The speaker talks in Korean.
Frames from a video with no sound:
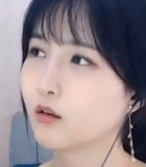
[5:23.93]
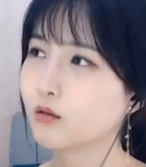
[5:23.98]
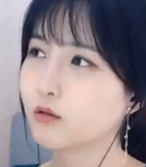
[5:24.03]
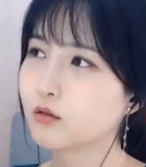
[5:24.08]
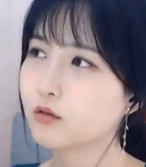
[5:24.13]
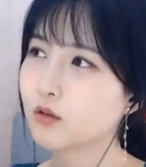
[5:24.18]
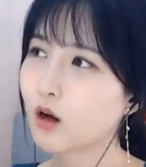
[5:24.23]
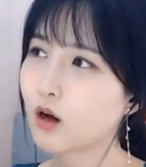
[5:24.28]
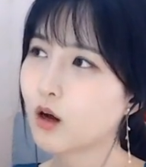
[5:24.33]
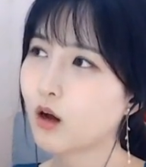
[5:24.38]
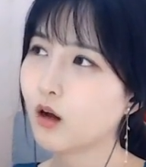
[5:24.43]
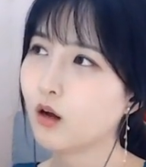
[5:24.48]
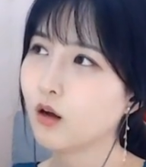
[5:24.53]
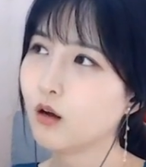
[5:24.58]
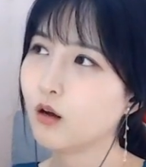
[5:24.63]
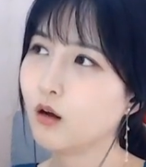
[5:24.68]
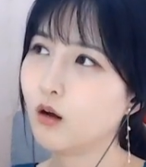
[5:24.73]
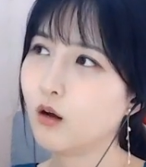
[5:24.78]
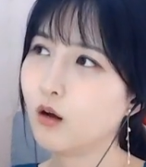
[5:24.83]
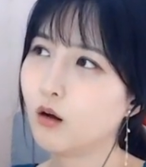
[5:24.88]
그러다가
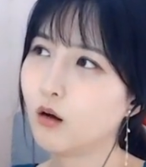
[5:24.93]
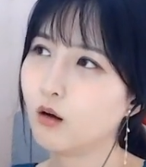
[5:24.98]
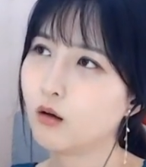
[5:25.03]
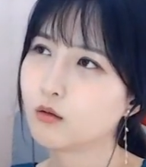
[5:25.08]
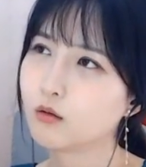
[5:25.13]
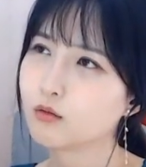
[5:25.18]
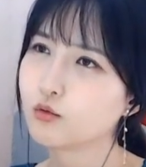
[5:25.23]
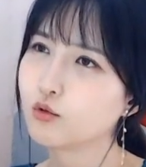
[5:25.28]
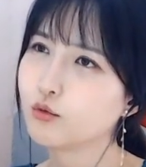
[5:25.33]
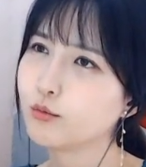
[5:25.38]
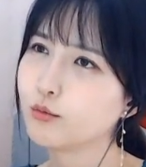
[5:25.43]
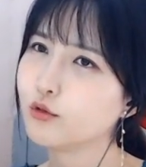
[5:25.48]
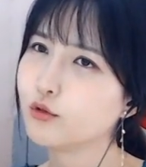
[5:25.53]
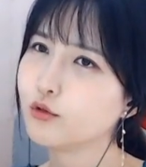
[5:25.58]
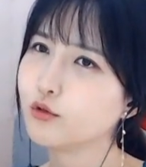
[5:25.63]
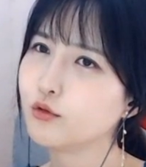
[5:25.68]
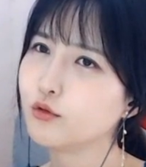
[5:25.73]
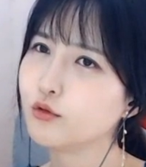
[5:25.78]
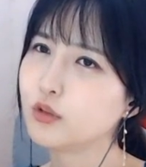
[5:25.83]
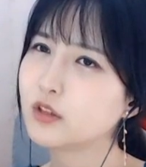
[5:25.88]

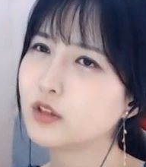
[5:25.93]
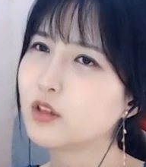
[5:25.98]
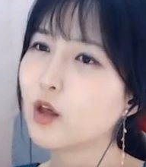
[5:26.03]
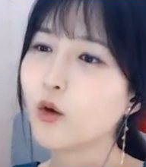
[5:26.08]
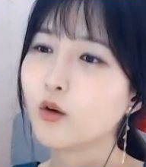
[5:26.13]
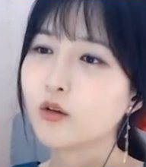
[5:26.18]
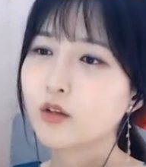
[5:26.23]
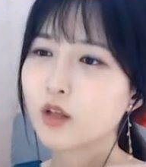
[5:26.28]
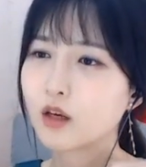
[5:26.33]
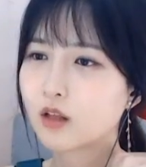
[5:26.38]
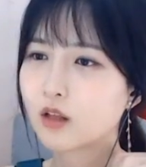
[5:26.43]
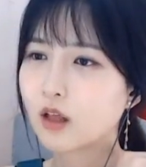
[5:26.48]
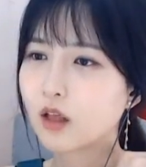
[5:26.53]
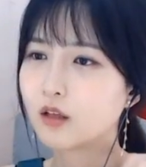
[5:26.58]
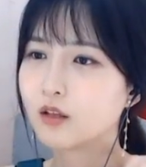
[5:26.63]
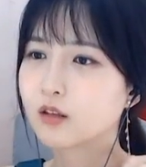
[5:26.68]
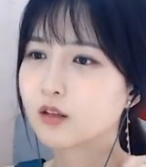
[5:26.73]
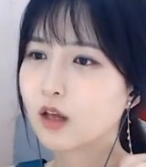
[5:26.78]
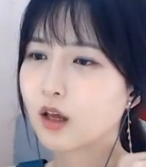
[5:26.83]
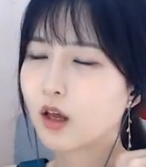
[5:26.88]
이태원 살 때
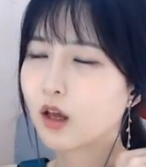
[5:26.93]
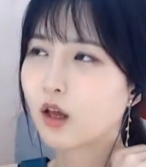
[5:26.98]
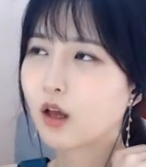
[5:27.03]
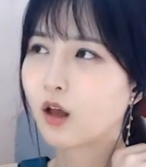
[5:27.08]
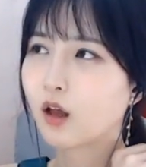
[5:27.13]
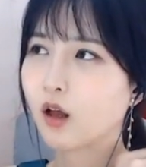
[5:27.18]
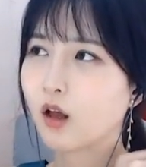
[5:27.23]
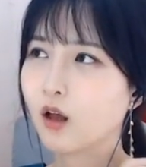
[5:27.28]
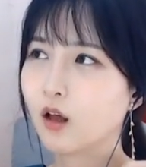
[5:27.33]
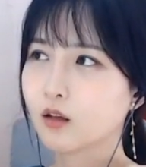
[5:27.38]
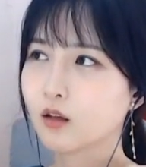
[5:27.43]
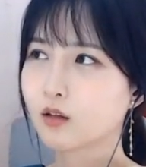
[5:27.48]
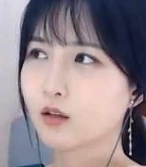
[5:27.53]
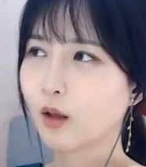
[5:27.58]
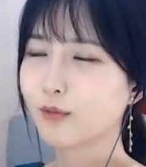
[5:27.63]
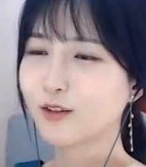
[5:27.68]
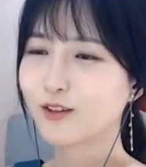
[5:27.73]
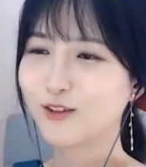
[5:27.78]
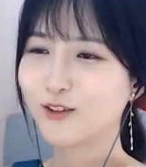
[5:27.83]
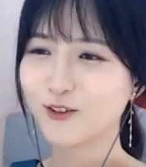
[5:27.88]
이제
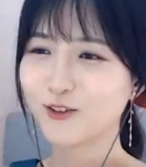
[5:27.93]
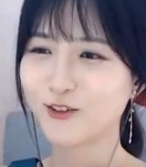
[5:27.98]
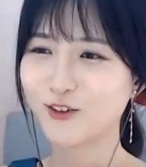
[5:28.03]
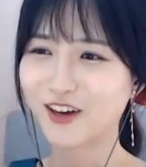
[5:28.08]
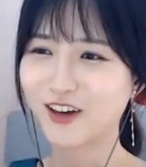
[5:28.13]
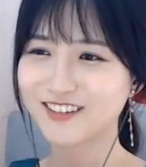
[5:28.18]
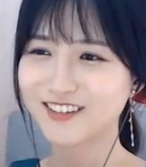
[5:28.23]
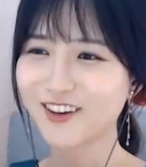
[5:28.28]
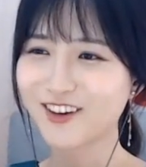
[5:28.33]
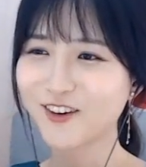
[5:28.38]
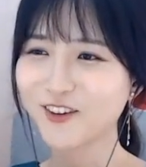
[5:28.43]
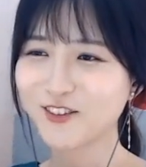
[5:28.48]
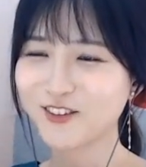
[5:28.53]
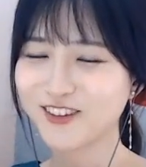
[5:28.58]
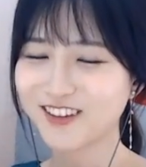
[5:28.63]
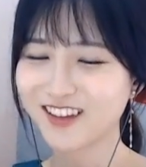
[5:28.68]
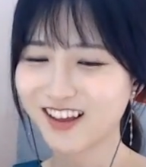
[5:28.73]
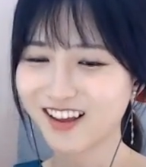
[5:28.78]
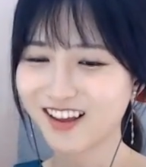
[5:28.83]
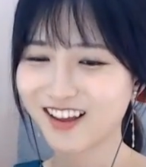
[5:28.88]
남자친구랑
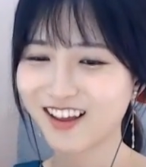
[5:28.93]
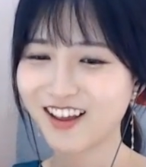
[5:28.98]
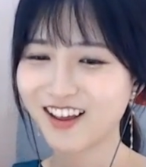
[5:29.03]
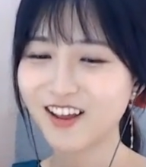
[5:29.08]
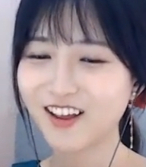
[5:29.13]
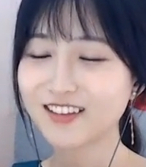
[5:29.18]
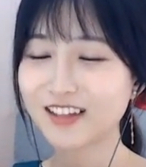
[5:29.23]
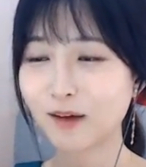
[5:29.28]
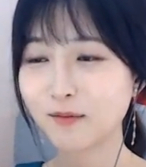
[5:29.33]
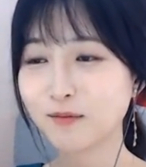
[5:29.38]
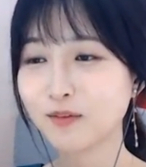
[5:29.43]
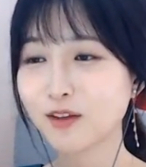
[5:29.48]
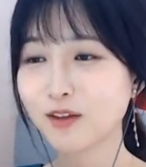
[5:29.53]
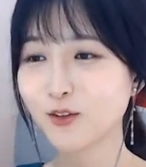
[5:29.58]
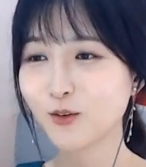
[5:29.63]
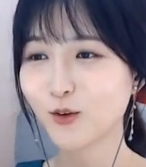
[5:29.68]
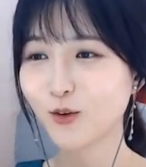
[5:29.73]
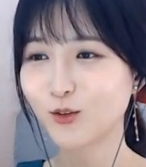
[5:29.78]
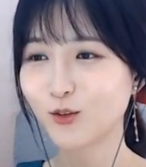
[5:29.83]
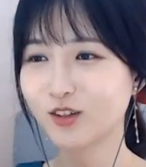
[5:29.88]
사귀었는데,
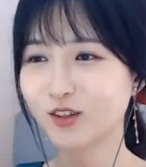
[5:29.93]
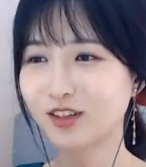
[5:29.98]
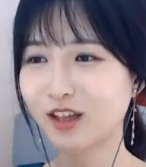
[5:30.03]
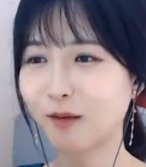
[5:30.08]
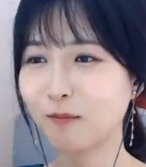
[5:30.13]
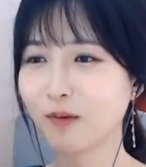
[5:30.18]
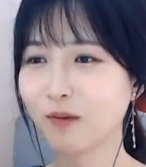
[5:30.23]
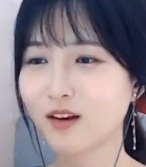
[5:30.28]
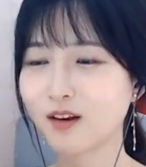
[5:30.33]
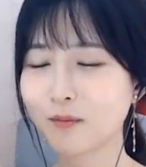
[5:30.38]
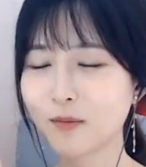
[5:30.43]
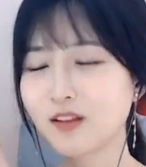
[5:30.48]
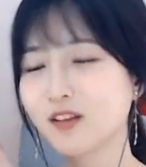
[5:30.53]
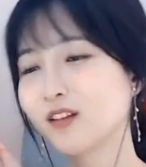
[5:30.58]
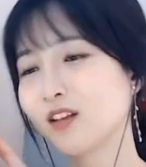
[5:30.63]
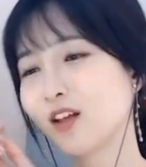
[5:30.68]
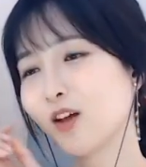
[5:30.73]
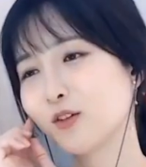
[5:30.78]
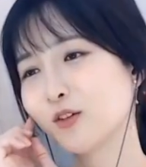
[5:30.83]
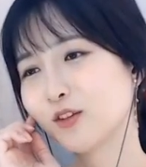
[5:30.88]
남자친구는 담배를
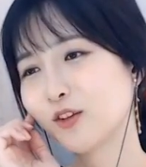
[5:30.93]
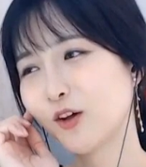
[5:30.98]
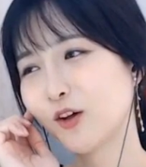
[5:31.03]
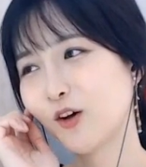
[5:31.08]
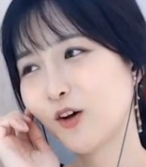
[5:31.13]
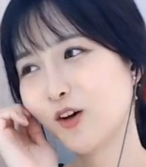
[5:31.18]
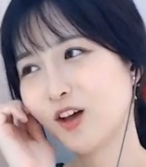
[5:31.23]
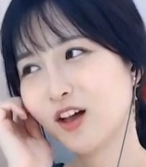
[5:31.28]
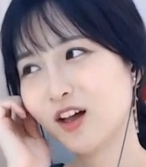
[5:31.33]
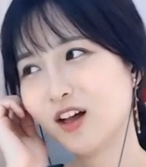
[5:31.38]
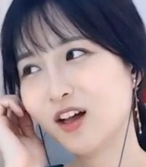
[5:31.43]
피는 애였어.